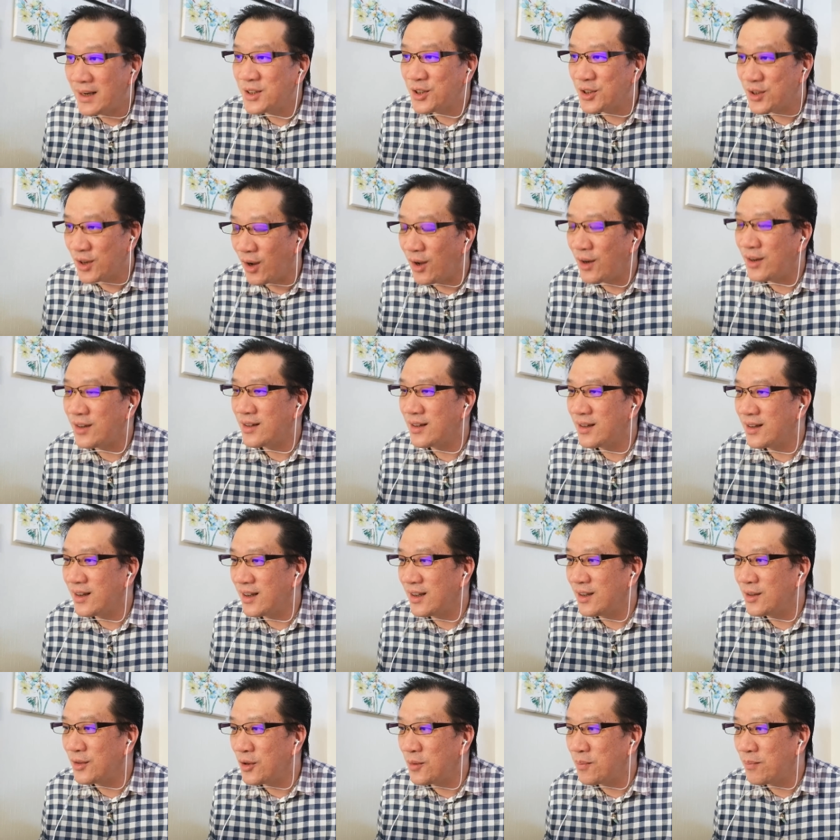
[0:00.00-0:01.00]
shot
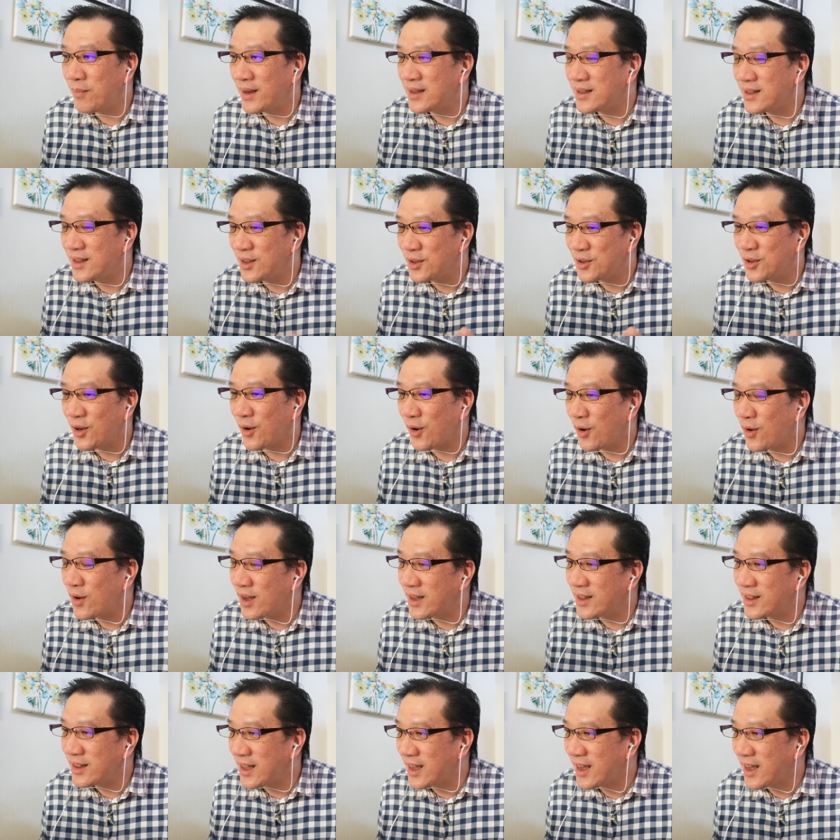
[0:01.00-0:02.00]
itu pas disorong
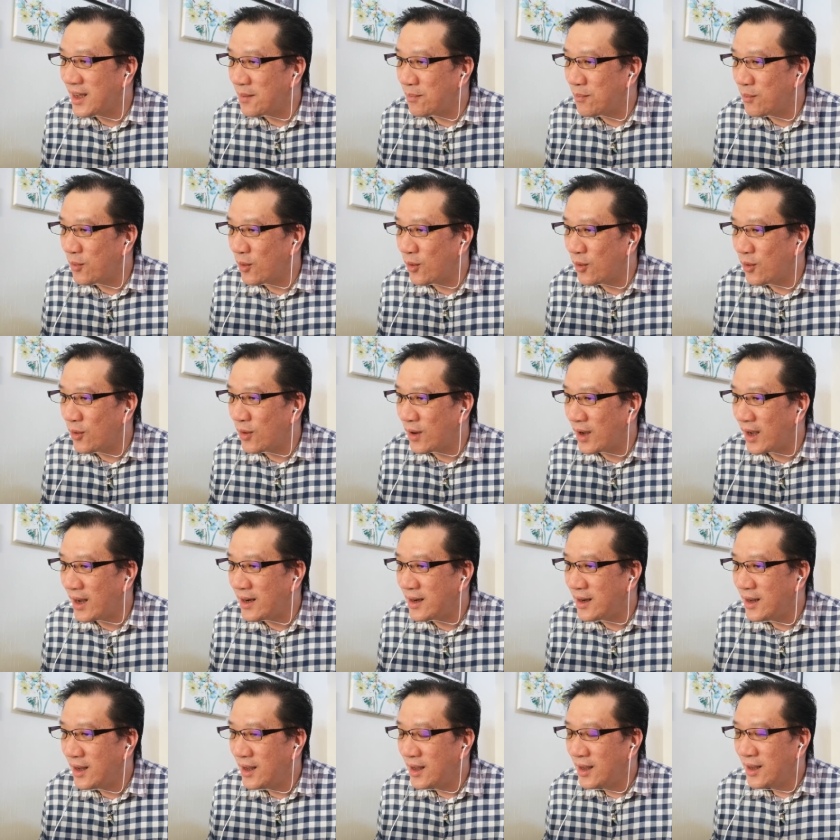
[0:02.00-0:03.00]
ke 30
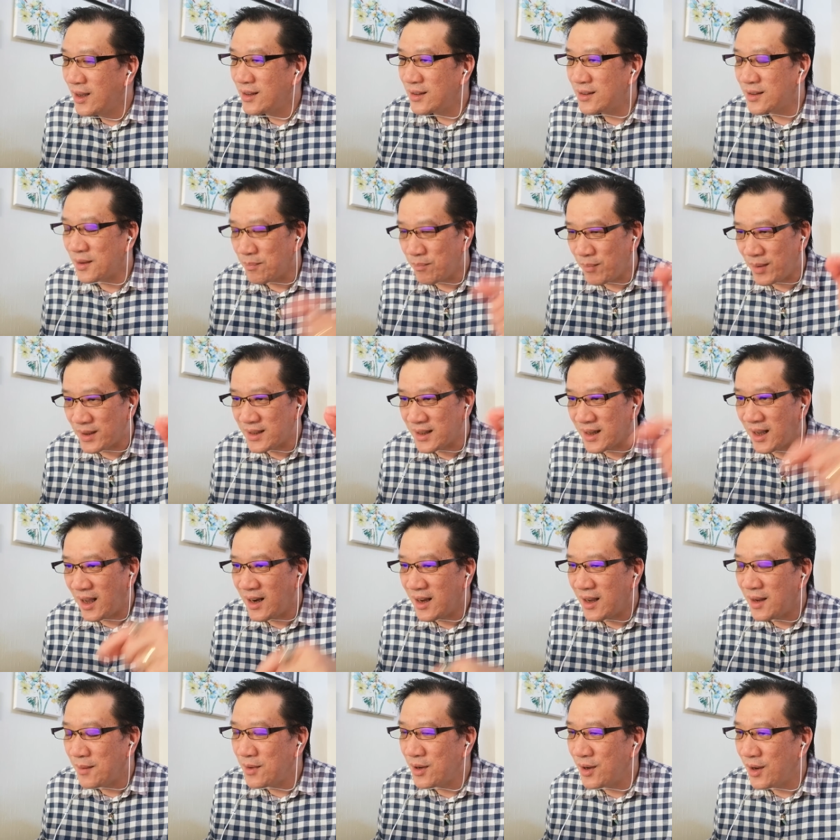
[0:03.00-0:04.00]
kan cepat
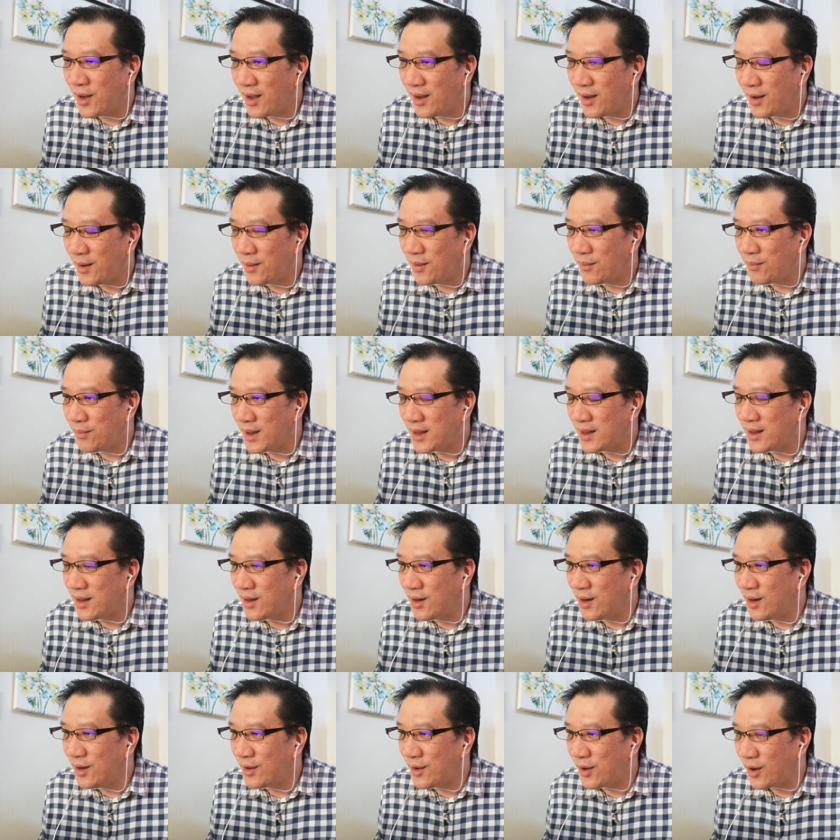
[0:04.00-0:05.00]
sekali
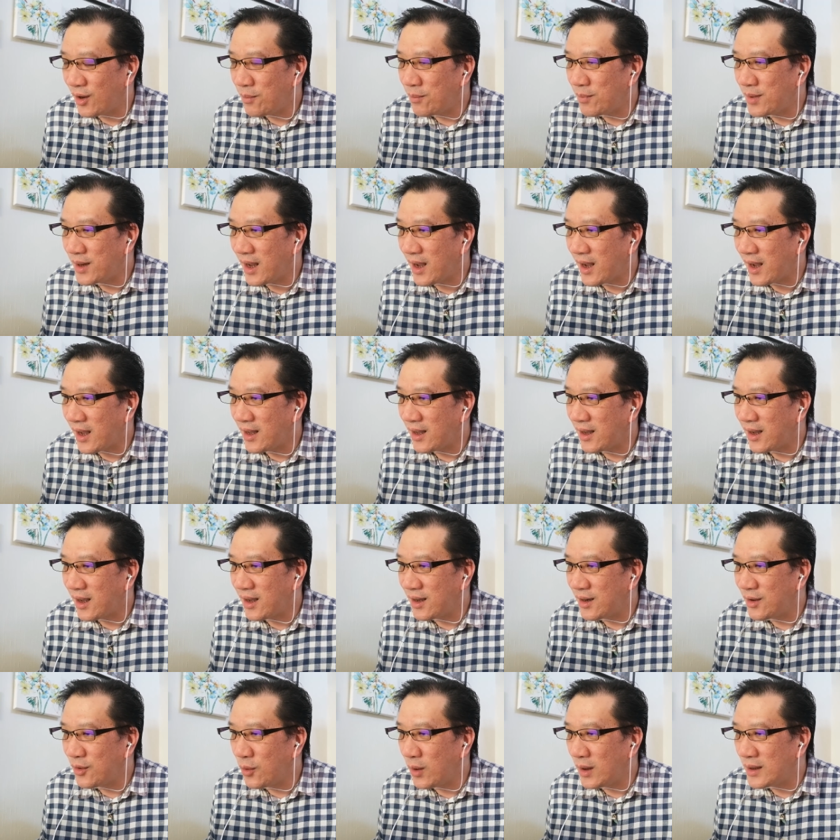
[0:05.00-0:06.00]
drop dia ke ke
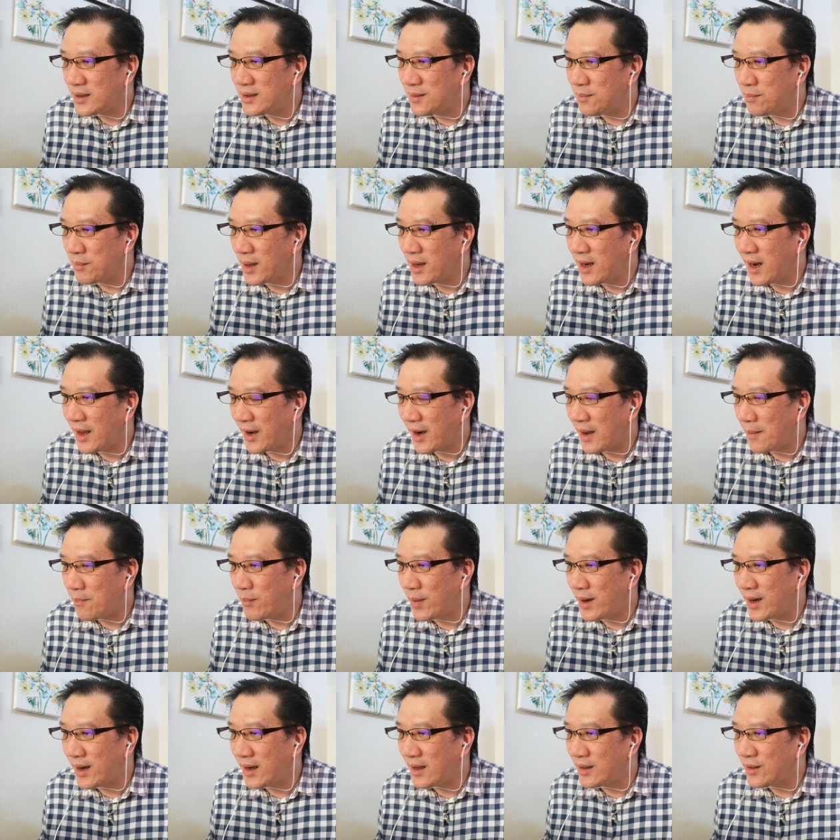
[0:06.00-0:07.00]
29
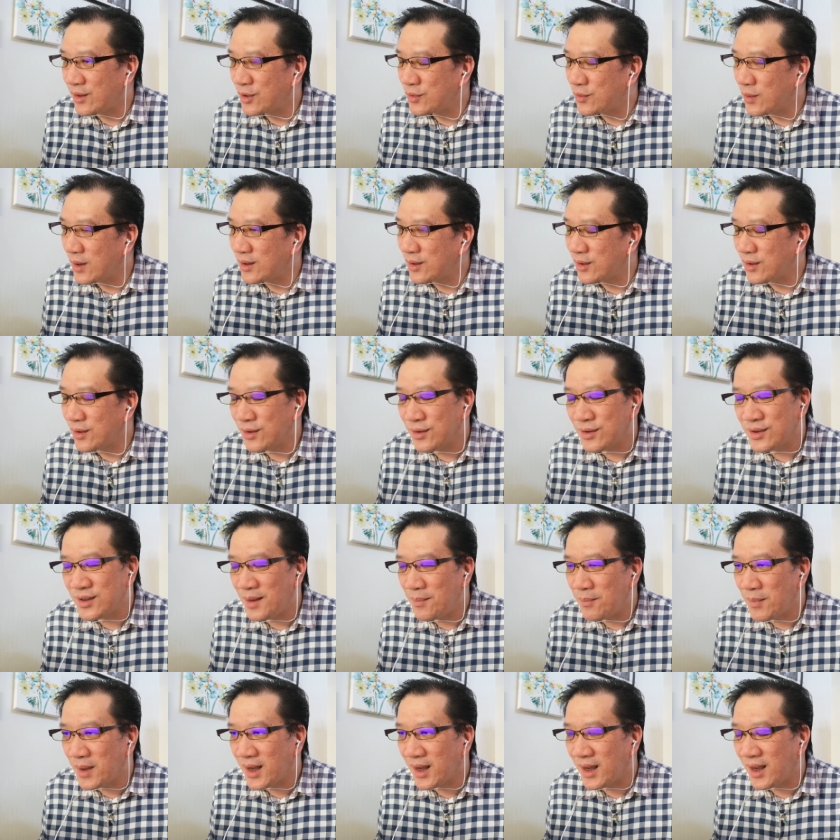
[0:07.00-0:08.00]
ratus waktu itu
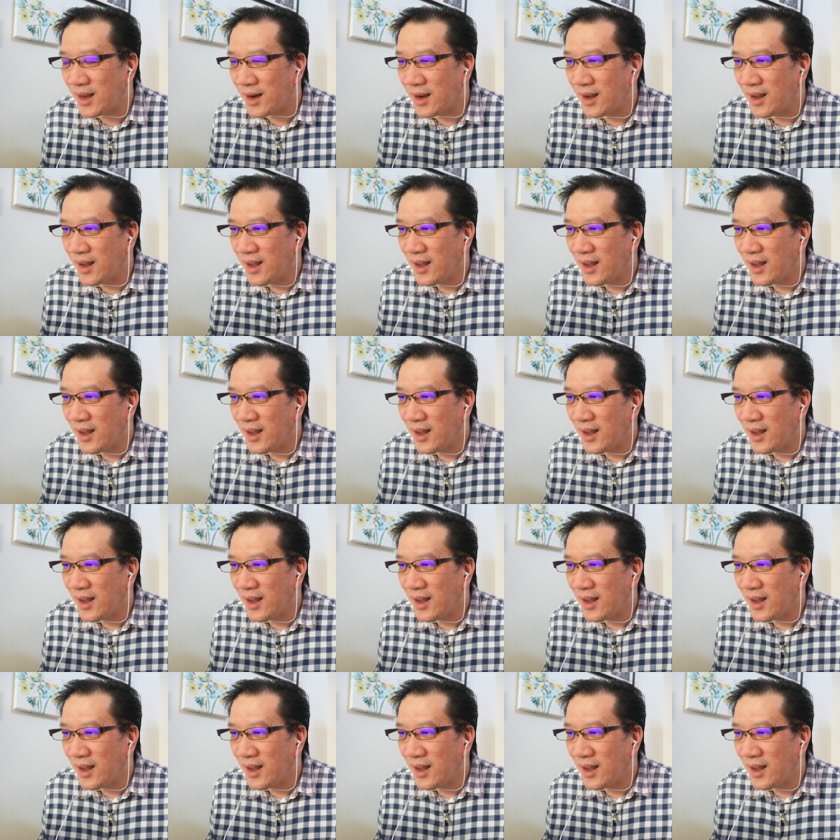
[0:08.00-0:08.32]
saya mikir